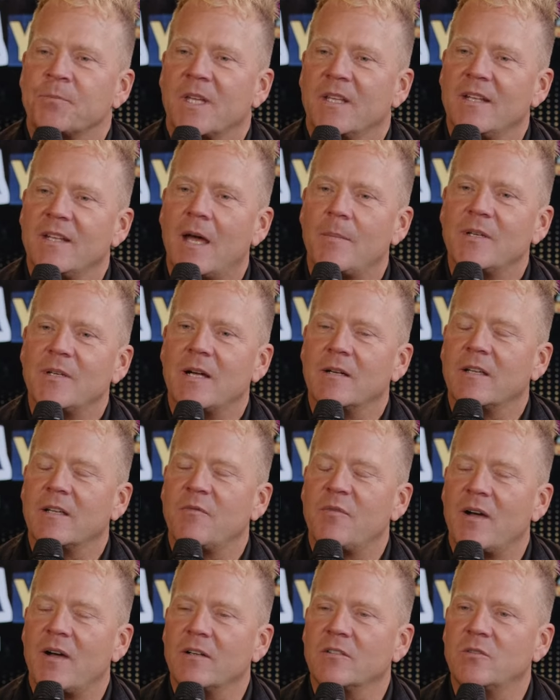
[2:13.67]
Und dann habe ich
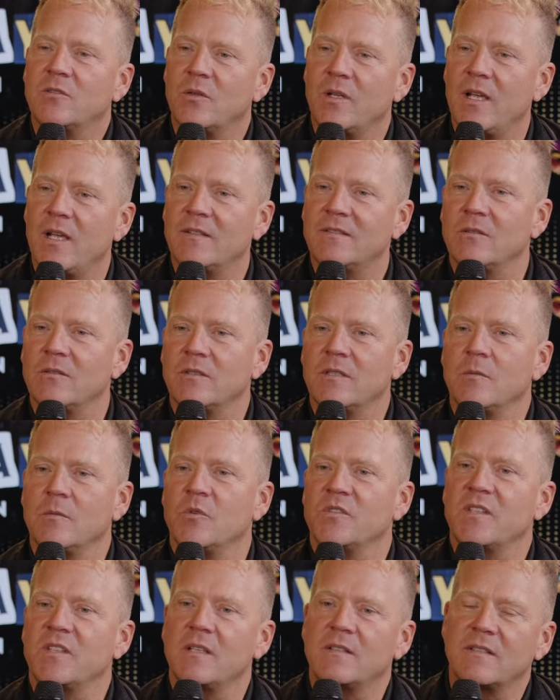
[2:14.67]
angefangen zu lesen und ich
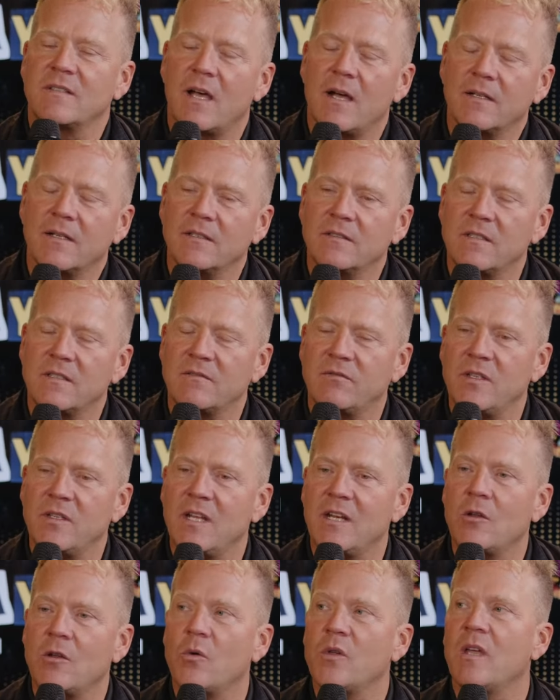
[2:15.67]
muss jetzt sagen, es ist wie
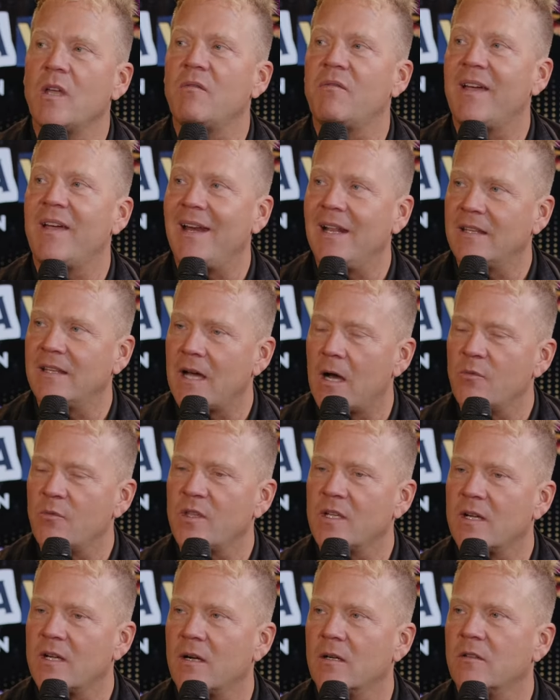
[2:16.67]
eine neue Welt
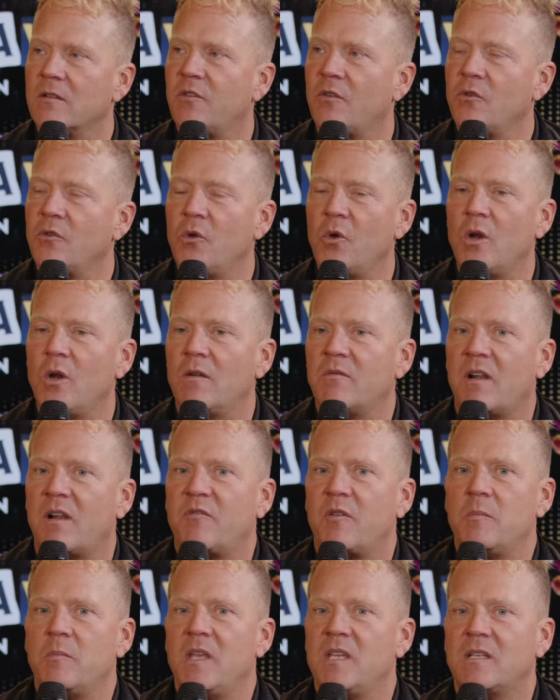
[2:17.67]
aufgegangen von Ölen. Weil
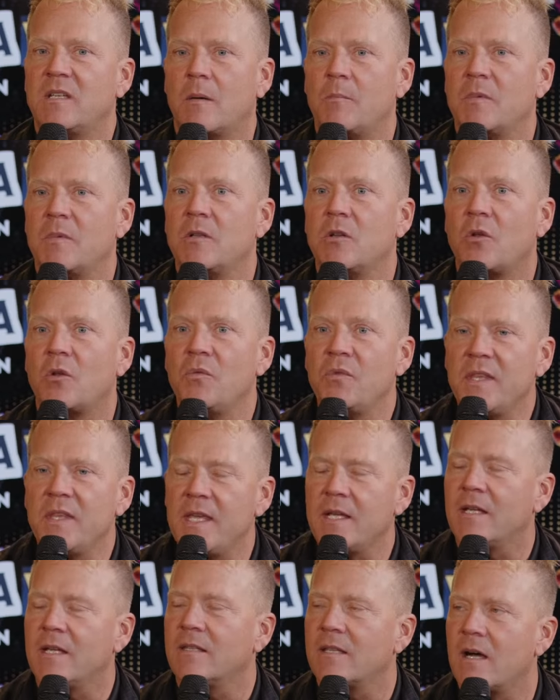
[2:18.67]
für mich, ich habe mir noch
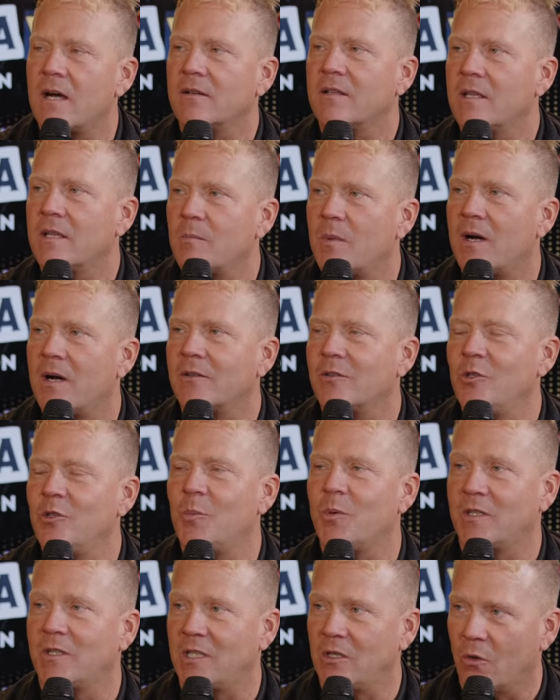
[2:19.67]
nie Gedanken mhm. gemacht
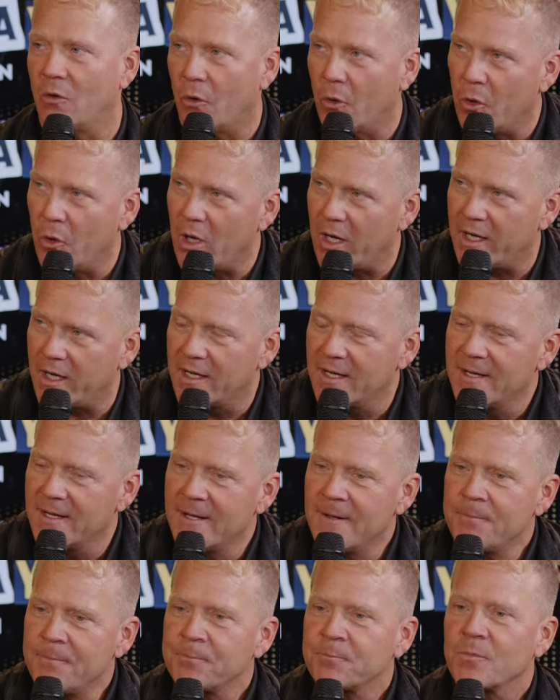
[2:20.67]
über die Öle.
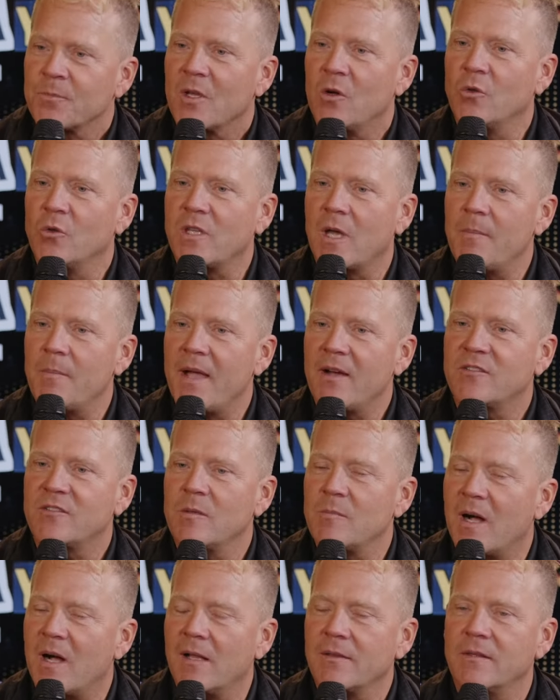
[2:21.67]
Und dann merkst
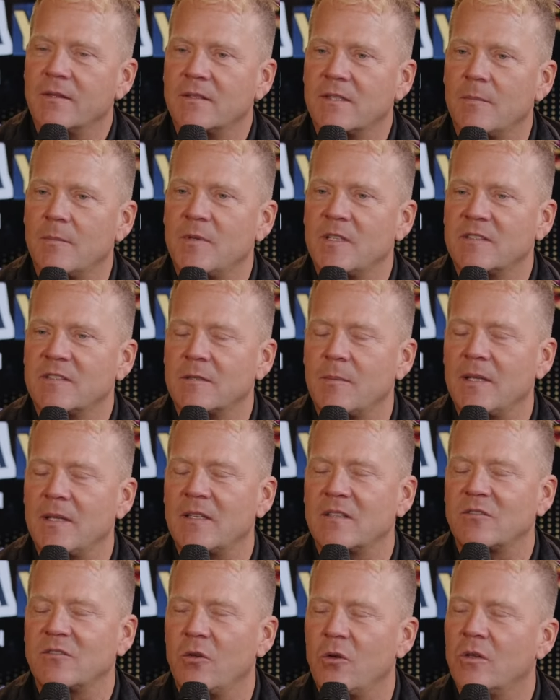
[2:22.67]
du im Alten Testament,
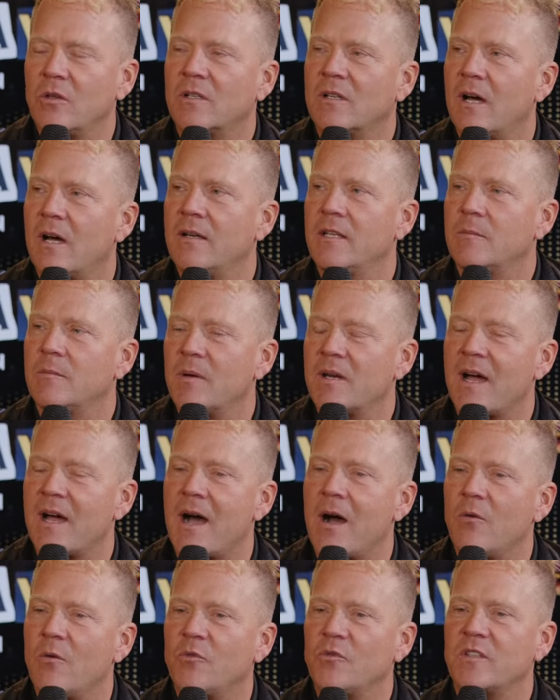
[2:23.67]
es hört gar nicht mehr
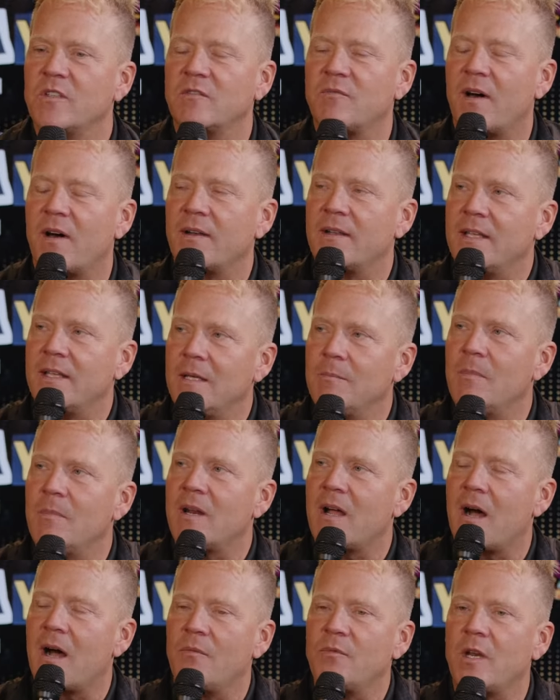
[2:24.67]
auf und es waren
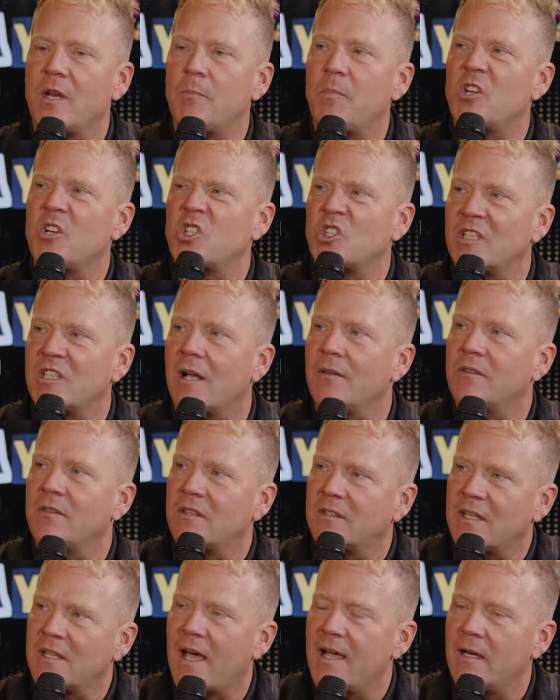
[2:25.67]
immer andere
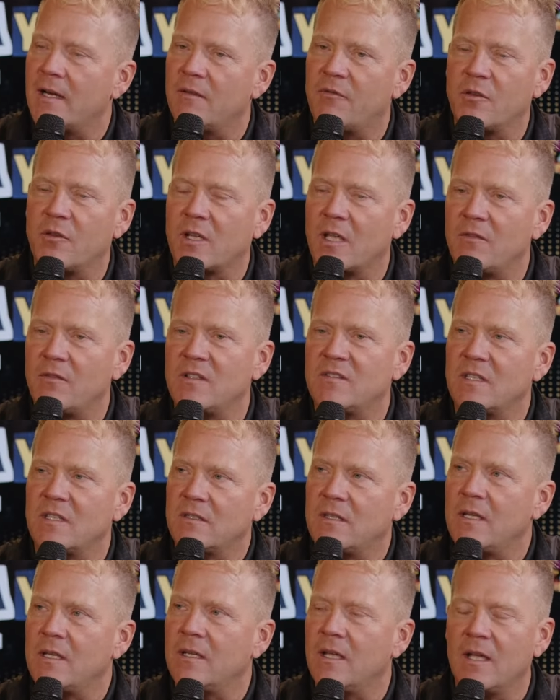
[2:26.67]
Bestandteile. Für gewisse
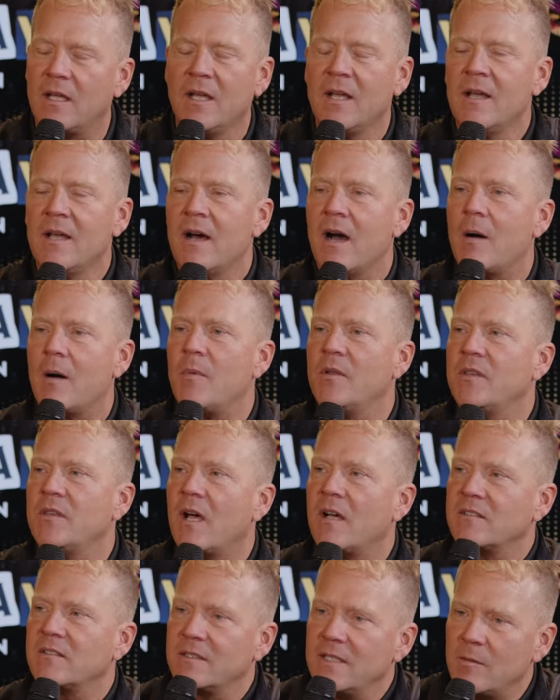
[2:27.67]
Dinge hat man
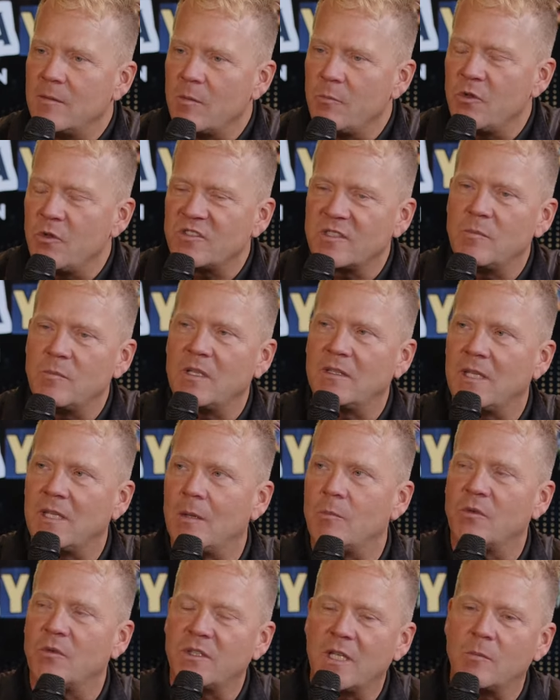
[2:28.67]
das nehmen müssen mit
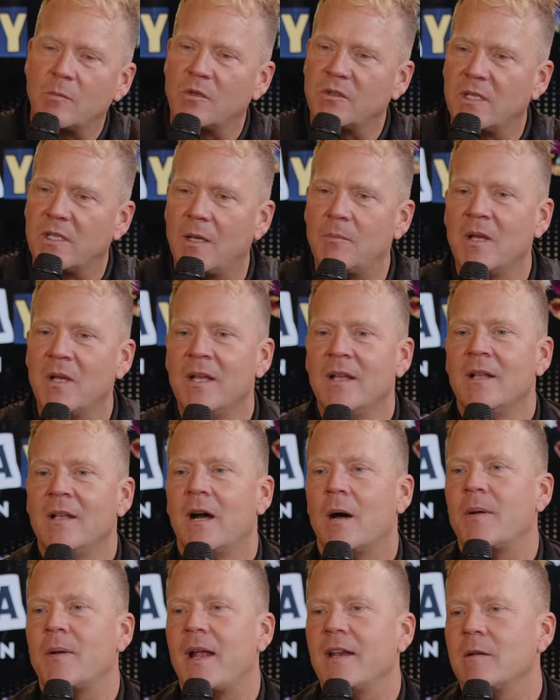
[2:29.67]
dem und dem und dem.
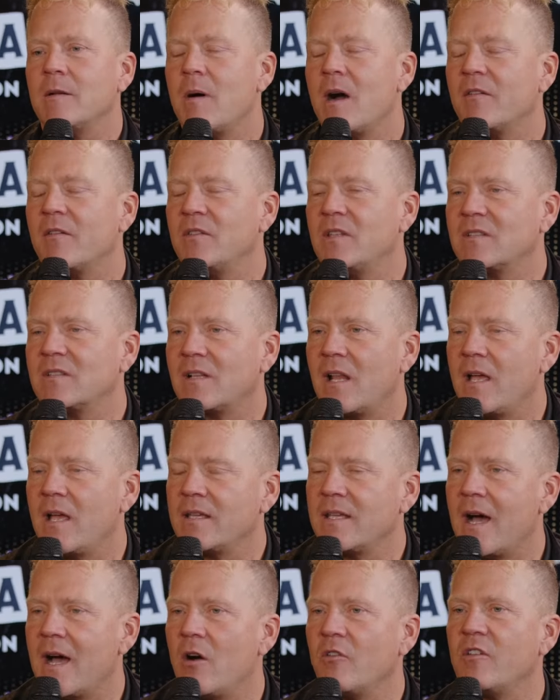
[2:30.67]
Aber eigentlich machen wir das
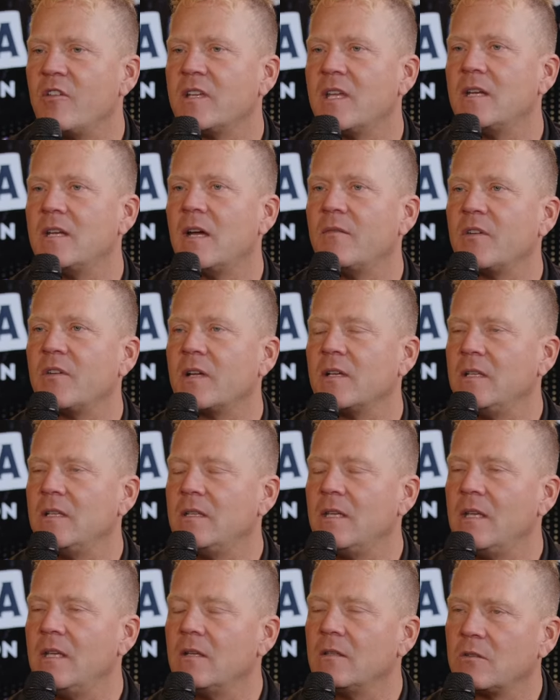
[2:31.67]
Gleiche auch. Wir gehen einfach in
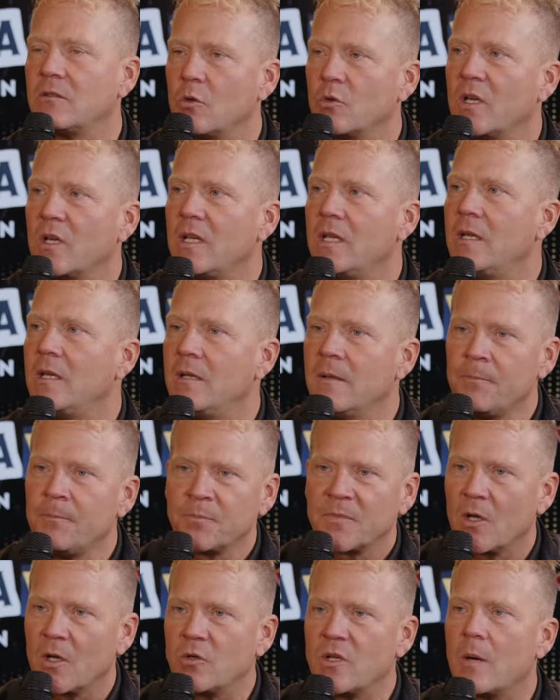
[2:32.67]
die Drogerie
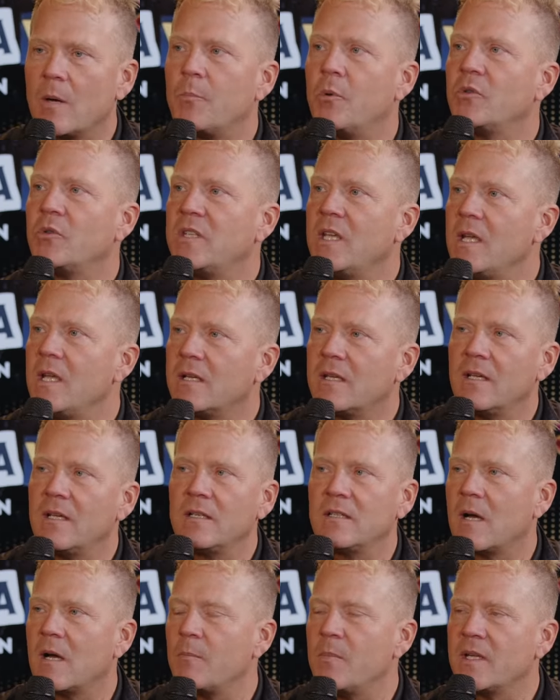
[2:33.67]
oder Apotheke.
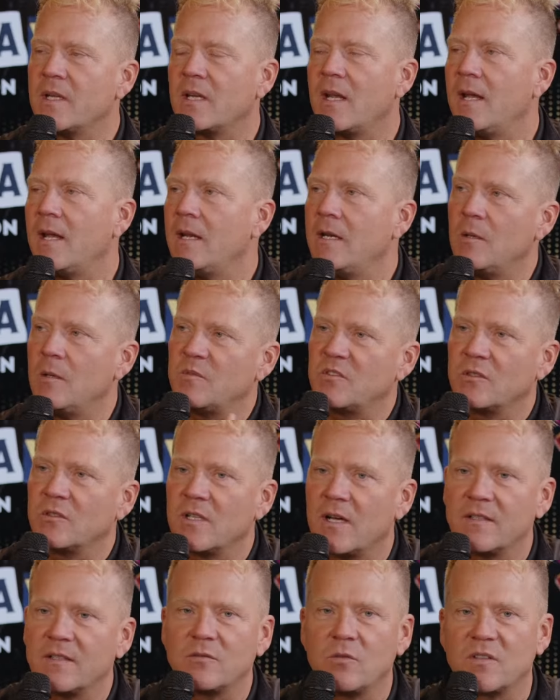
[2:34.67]
Ich habe Migräne, nimmst du
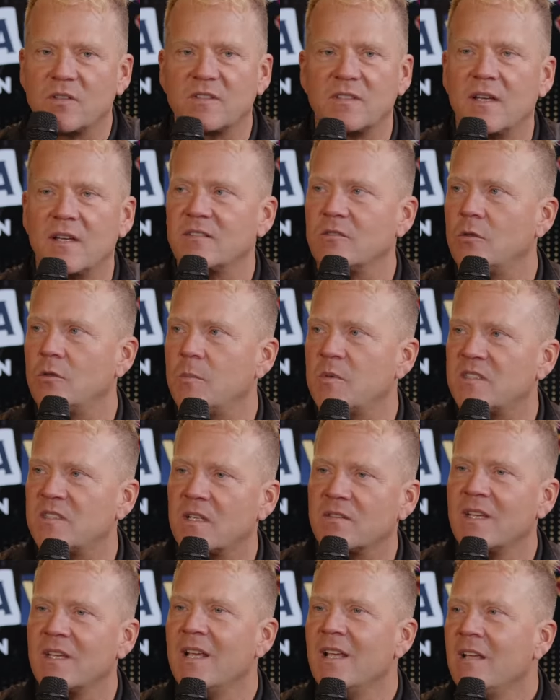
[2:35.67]
das, du hast das, du nimmst
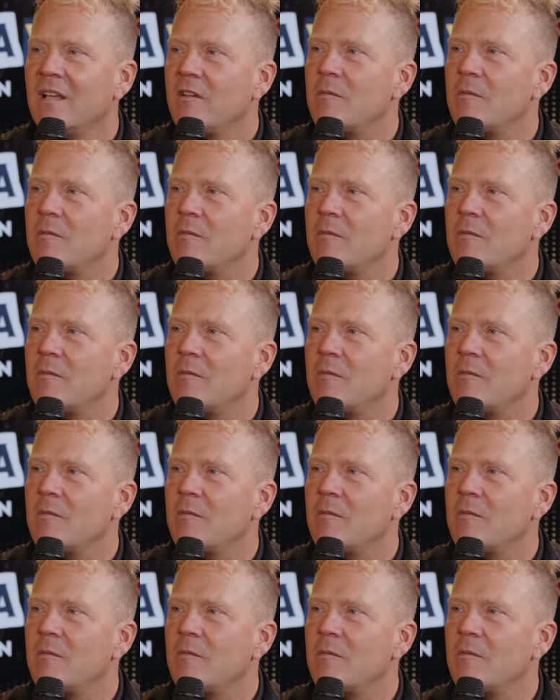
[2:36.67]
das. Mhm.